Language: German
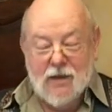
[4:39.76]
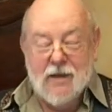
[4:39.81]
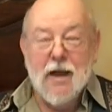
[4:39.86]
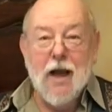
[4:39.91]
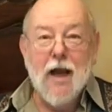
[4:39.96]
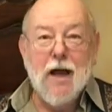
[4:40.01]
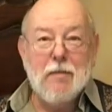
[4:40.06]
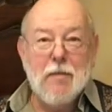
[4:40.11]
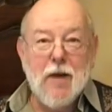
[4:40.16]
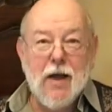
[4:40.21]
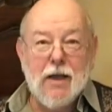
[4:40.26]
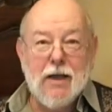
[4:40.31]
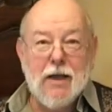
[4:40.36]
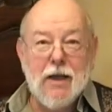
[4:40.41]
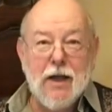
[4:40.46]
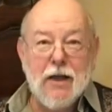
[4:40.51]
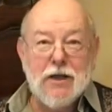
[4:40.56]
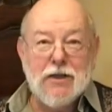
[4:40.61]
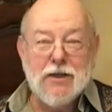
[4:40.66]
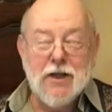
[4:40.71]
Ja,
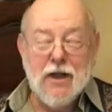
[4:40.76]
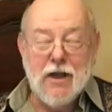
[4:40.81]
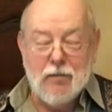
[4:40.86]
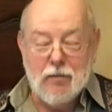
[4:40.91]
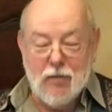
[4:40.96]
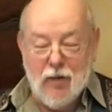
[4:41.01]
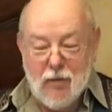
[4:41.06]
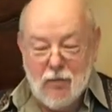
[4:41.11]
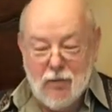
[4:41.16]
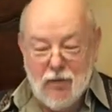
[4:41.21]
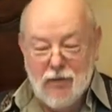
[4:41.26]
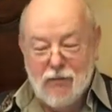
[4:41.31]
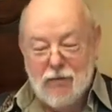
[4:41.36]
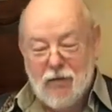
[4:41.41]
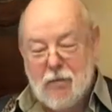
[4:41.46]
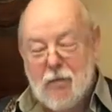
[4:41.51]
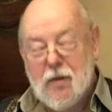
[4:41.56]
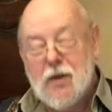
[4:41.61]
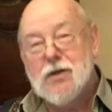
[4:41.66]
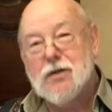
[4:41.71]
Mariegel, schön Bibel,
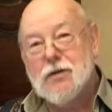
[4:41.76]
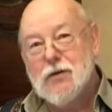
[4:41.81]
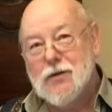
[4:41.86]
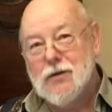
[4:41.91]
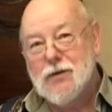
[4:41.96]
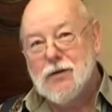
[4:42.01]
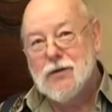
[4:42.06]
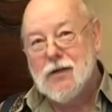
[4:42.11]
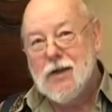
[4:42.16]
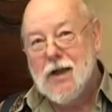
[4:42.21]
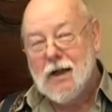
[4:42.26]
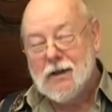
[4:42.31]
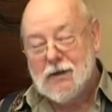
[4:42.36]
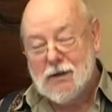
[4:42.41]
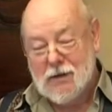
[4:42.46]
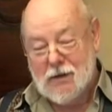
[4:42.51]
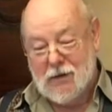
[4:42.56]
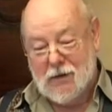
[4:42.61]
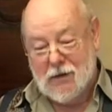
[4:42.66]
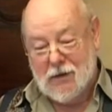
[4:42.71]
wie bist du so
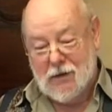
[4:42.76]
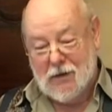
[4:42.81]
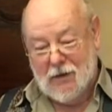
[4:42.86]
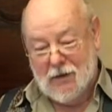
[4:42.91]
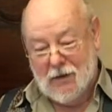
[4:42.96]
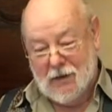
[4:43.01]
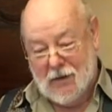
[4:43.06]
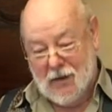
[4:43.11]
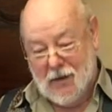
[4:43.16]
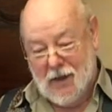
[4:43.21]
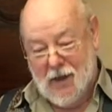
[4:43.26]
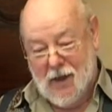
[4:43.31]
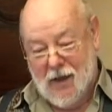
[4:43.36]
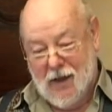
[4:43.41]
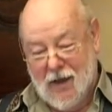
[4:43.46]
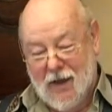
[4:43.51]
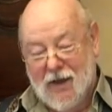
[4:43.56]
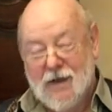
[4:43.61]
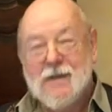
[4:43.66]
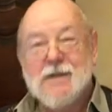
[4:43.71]
natt?
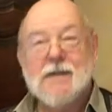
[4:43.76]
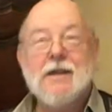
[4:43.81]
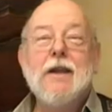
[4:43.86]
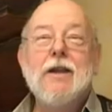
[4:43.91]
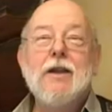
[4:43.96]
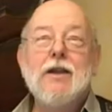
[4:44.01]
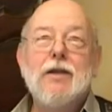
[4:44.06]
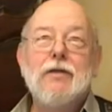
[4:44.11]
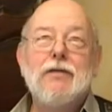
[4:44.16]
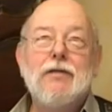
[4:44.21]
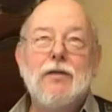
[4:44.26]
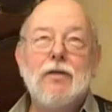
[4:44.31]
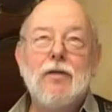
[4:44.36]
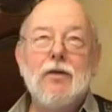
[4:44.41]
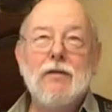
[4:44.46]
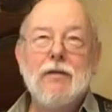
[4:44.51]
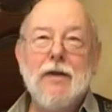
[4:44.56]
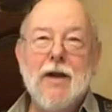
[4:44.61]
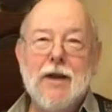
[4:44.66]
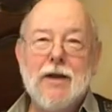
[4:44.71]
Sinde
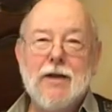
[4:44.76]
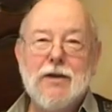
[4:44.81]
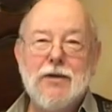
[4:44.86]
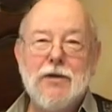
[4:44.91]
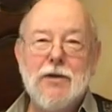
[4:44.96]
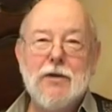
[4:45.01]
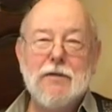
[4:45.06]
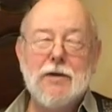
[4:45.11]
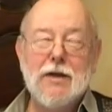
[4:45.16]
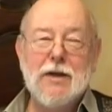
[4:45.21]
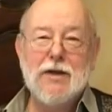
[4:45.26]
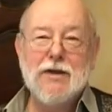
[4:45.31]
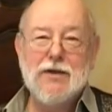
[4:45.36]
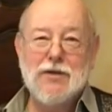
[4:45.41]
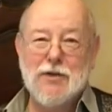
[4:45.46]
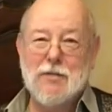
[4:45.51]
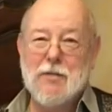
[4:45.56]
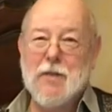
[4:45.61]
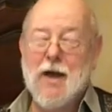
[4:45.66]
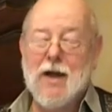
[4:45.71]
froh wäre ich jo, wenn ich
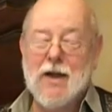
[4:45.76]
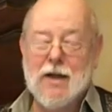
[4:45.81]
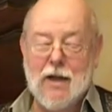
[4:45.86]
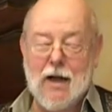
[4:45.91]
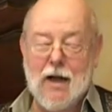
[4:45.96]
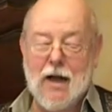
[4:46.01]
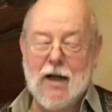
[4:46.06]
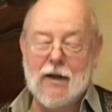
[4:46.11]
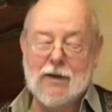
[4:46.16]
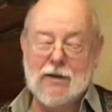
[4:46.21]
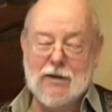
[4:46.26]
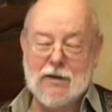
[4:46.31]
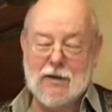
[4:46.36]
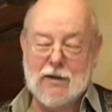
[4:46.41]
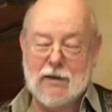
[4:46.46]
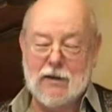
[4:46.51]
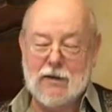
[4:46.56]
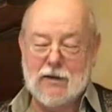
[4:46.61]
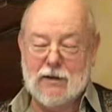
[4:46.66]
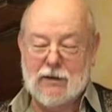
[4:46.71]
so Meidel hat.
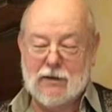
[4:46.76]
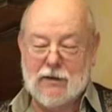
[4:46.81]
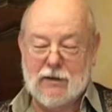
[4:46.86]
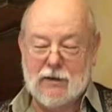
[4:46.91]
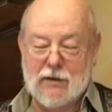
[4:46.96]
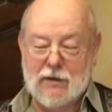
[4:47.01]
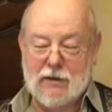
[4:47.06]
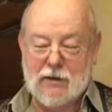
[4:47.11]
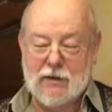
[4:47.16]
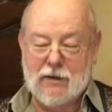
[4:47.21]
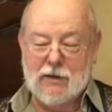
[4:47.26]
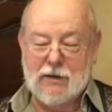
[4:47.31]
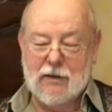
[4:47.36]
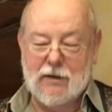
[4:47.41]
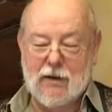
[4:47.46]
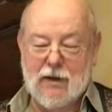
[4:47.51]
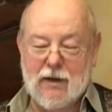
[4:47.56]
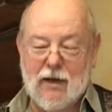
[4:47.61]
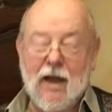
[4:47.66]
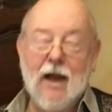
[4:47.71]

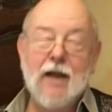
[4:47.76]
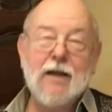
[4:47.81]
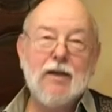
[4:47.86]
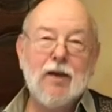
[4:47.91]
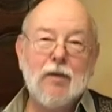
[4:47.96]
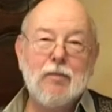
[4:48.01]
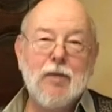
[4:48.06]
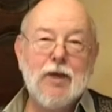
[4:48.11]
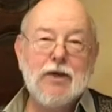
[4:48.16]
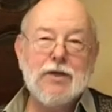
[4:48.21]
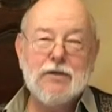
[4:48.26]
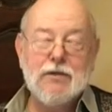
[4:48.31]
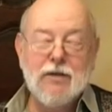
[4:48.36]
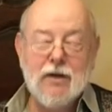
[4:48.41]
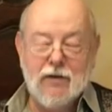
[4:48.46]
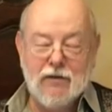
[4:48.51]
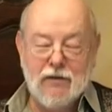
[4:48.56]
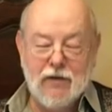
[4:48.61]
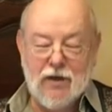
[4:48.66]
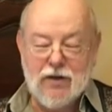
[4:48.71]
Leider bist
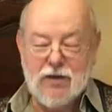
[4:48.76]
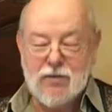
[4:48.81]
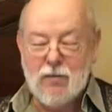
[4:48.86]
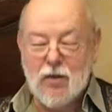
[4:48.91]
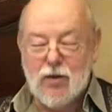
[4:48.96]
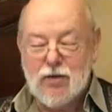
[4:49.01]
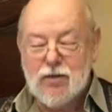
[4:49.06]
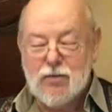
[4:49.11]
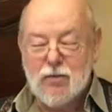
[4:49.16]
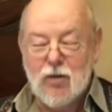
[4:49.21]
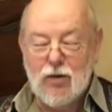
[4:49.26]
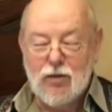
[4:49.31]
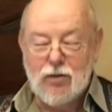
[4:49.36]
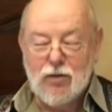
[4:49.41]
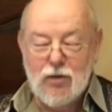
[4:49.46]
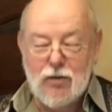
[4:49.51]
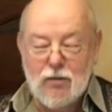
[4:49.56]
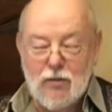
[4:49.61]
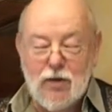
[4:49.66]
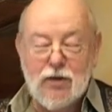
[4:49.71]
wie ein Fisch, manchmal
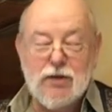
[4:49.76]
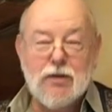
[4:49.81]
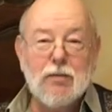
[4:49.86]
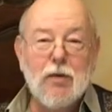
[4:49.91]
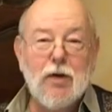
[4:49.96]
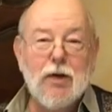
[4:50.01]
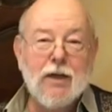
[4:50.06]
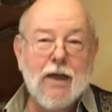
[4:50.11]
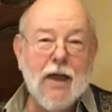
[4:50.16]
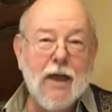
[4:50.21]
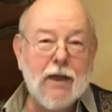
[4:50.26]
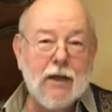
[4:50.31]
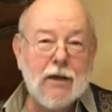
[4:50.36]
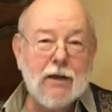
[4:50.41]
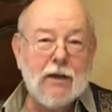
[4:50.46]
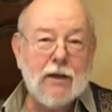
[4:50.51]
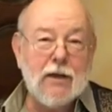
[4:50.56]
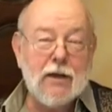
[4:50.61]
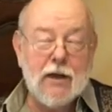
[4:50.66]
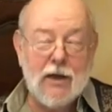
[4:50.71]
du, manchmal
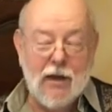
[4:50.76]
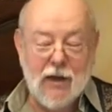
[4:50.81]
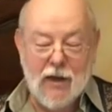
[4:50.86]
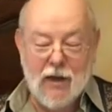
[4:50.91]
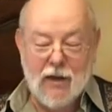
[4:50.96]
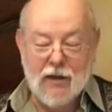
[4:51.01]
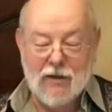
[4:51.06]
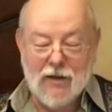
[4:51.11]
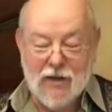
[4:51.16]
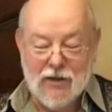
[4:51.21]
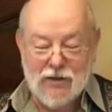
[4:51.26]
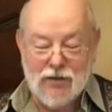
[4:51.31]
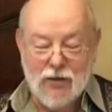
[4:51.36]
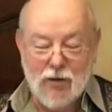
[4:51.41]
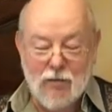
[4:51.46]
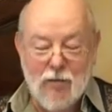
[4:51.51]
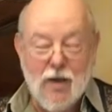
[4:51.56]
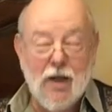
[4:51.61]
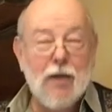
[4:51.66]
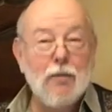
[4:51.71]
dächt.
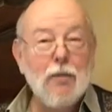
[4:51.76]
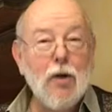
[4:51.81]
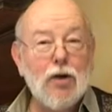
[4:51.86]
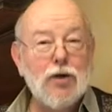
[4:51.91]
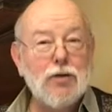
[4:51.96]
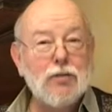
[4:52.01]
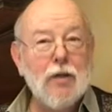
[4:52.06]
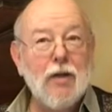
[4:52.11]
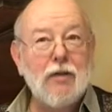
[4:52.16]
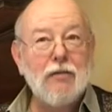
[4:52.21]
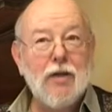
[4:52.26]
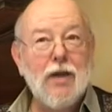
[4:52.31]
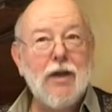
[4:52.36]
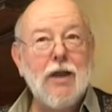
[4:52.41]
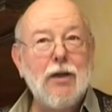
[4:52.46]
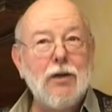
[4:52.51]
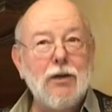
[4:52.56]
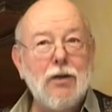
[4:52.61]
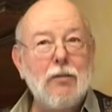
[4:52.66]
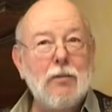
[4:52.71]
Desto mehr machst mir
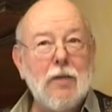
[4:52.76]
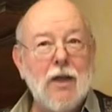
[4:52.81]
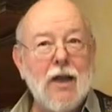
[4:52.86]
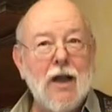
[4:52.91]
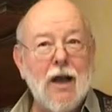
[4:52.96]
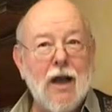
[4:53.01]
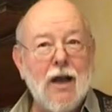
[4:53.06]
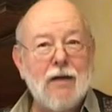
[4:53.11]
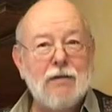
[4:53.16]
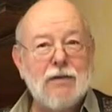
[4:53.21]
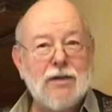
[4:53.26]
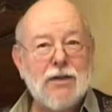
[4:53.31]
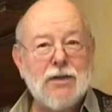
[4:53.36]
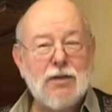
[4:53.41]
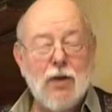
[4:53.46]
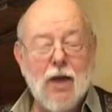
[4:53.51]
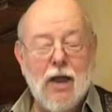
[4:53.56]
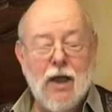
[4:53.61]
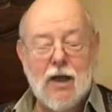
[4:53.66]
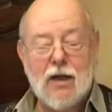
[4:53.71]
weh und mein Lava
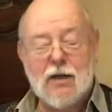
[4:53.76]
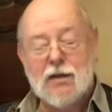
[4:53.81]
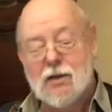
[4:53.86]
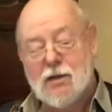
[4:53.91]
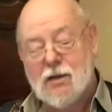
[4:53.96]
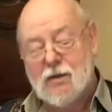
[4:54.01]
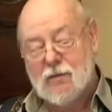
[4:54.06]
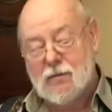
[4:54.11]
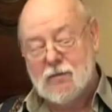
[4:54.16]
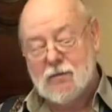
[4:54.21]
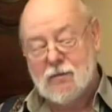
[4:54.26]
so hart.